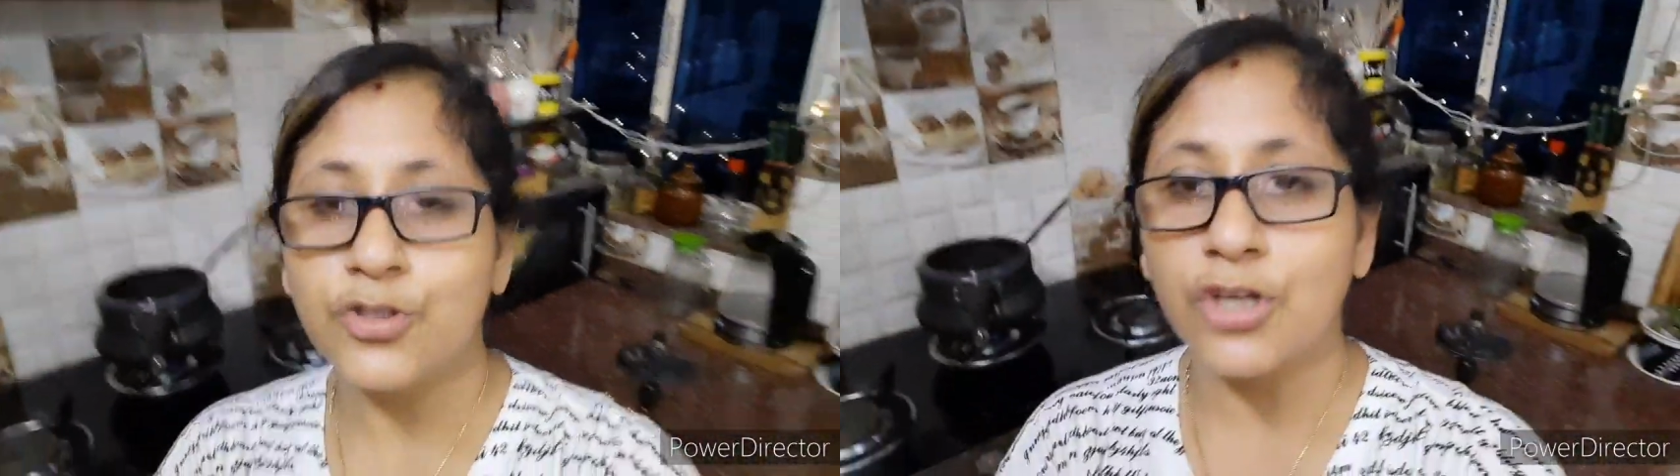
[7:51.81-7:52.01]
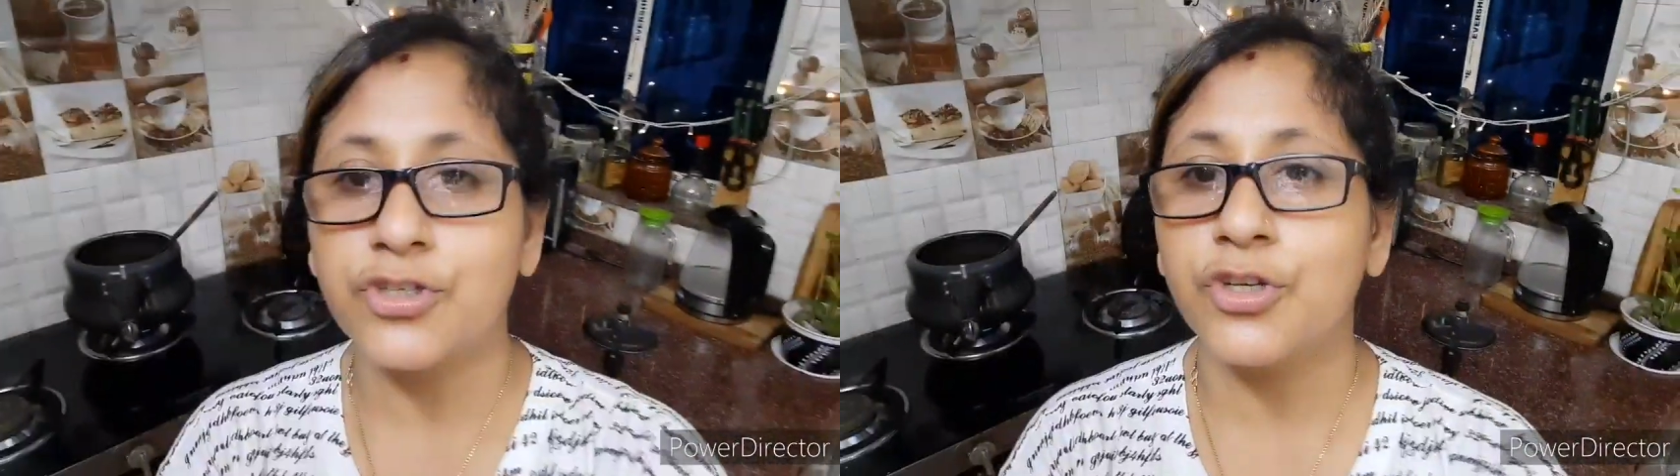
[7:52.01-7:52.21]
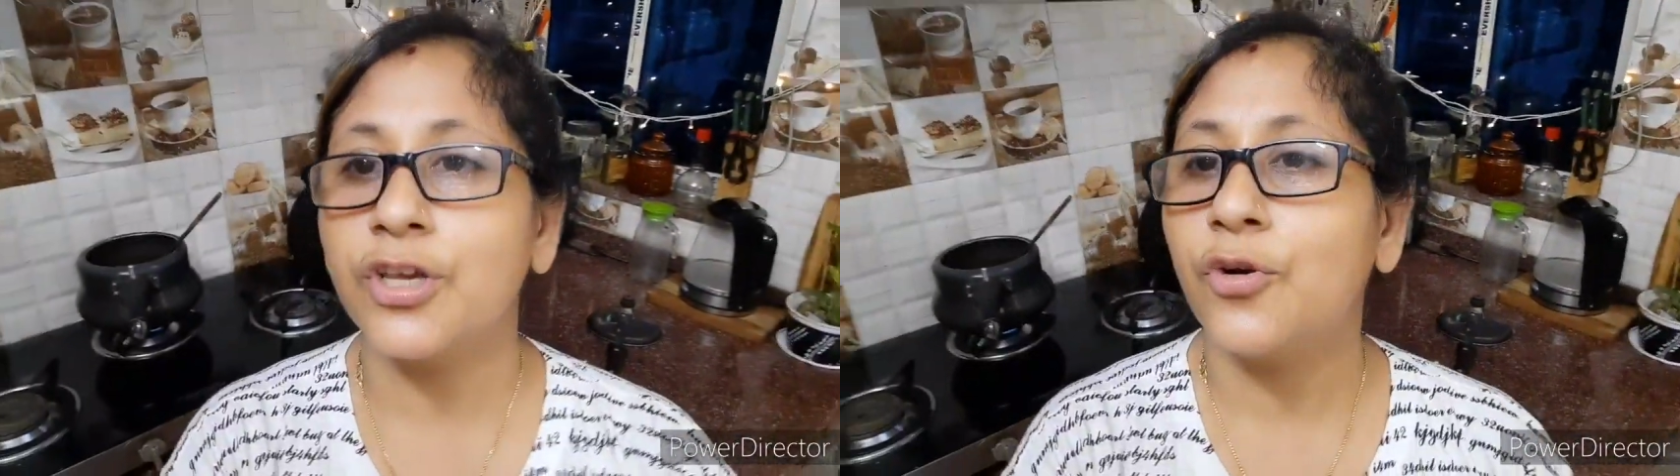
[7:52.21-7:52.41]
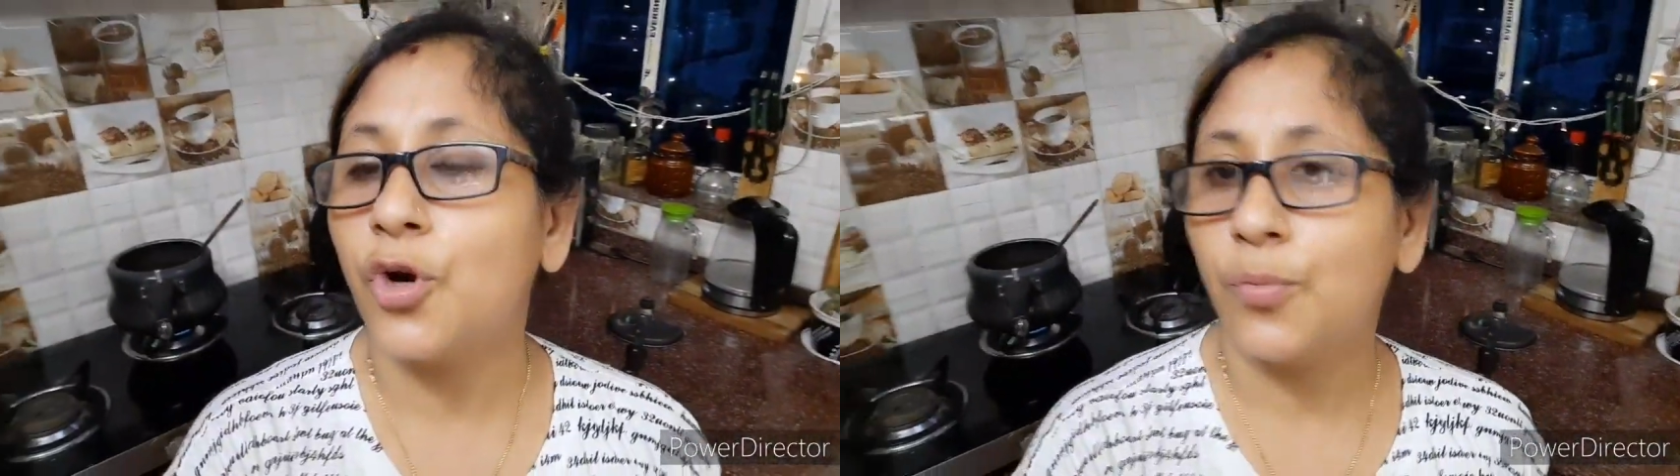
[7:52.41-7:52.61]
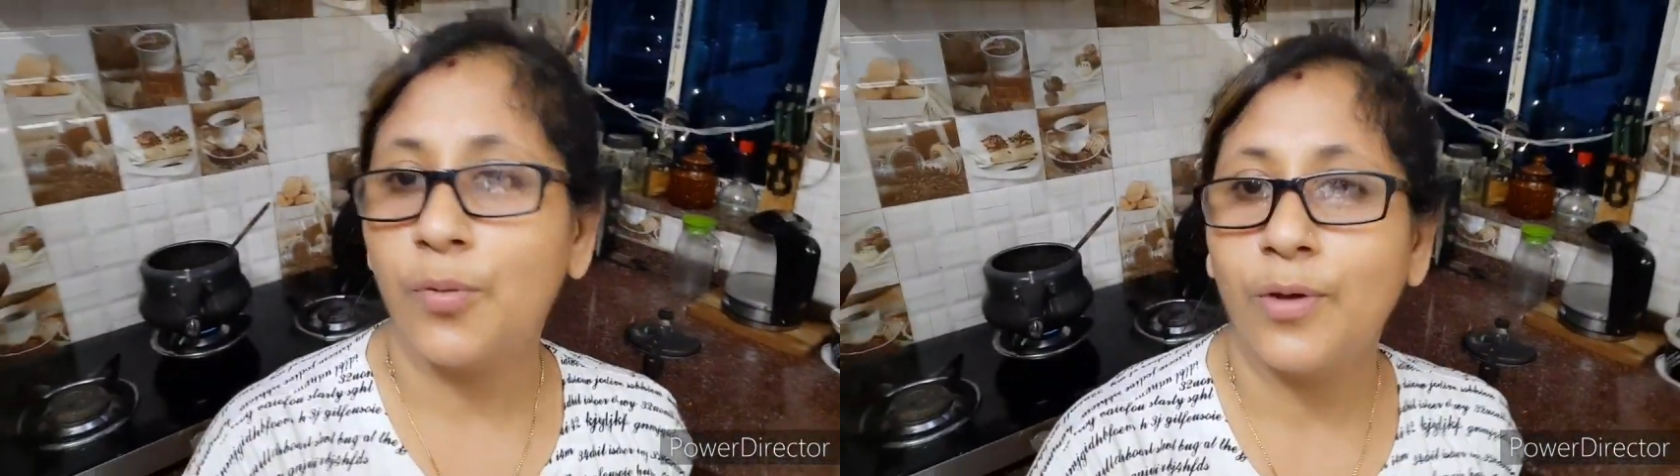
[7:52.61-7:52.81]
চচ্চড়ি
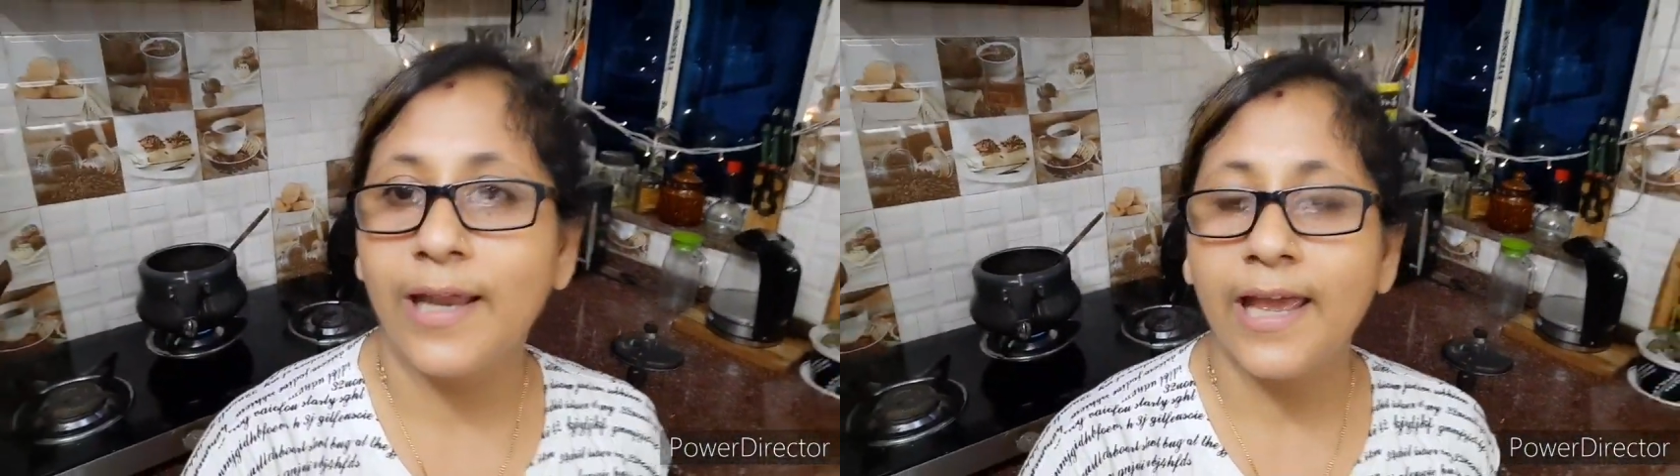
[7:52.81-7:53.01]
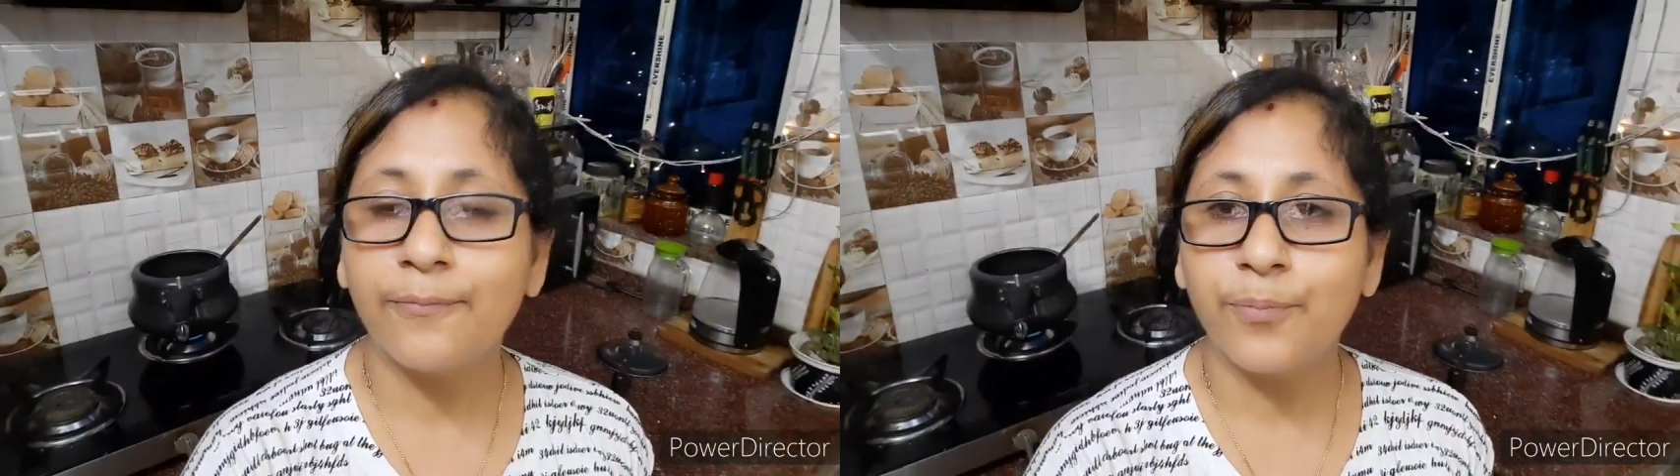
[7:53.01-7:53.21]
করবো বলে